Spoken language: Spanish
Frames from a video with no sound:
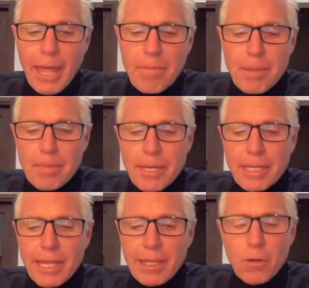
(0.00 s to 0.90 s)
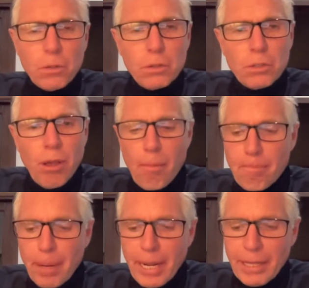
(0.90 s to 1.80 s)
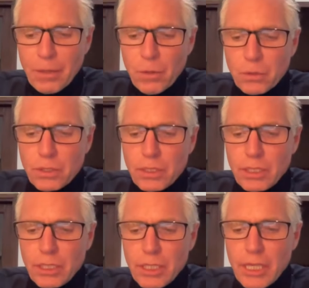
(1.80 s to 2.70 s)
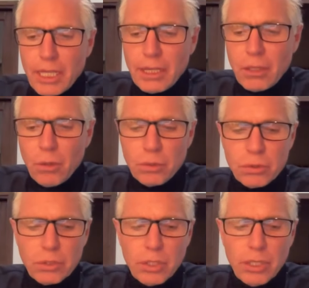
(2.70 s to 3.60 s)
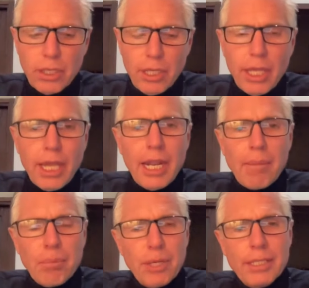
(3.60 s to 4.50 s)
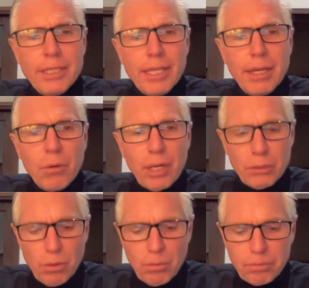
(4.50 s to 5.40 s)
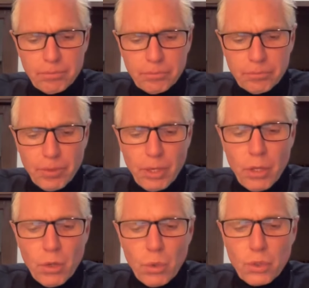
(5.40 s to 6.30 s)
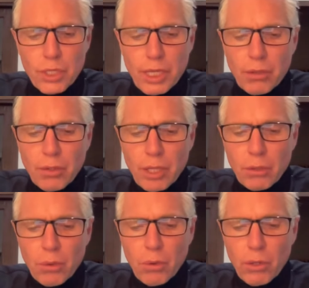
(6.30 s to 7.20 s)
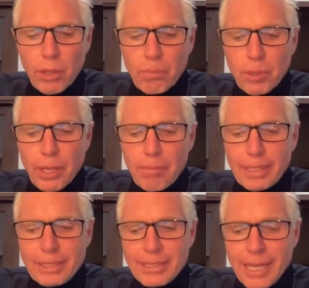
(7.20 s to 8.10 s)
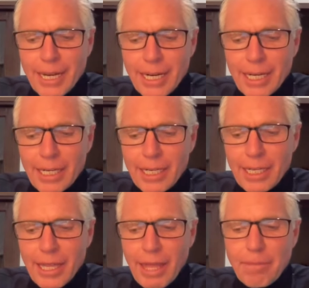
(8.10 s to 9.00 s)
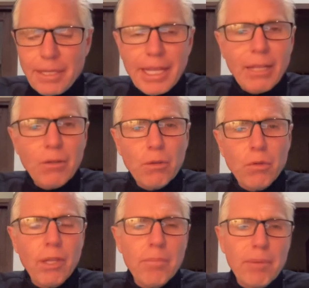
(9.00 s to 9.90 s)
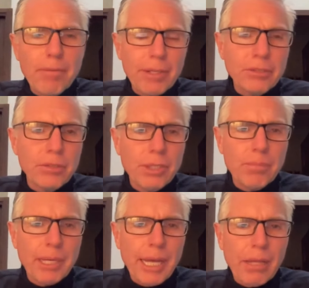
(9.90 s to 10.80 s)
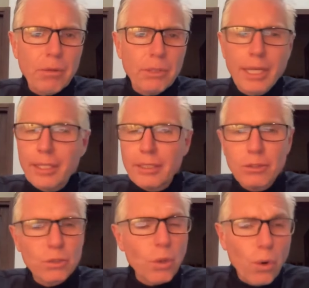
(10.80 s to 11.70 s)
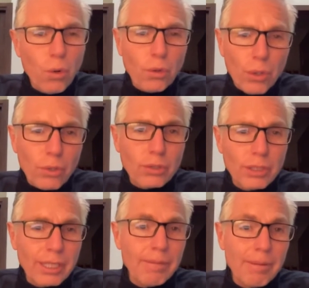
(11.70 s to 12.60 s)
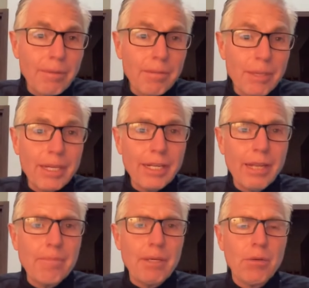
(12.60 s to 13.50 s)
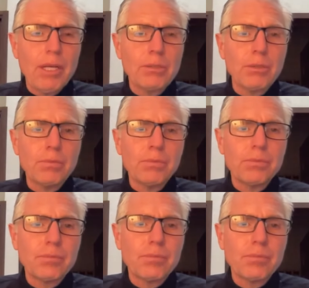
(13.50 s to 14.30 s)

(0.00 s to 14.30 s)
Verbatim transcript: en vivir de Dios, para Dios y en Dios, en la pureza de corazón, huyendo de todo lo que pueda manchar, evitando toda imperfección y pecado. O sea, solo Dios debe vivir en mi corazón.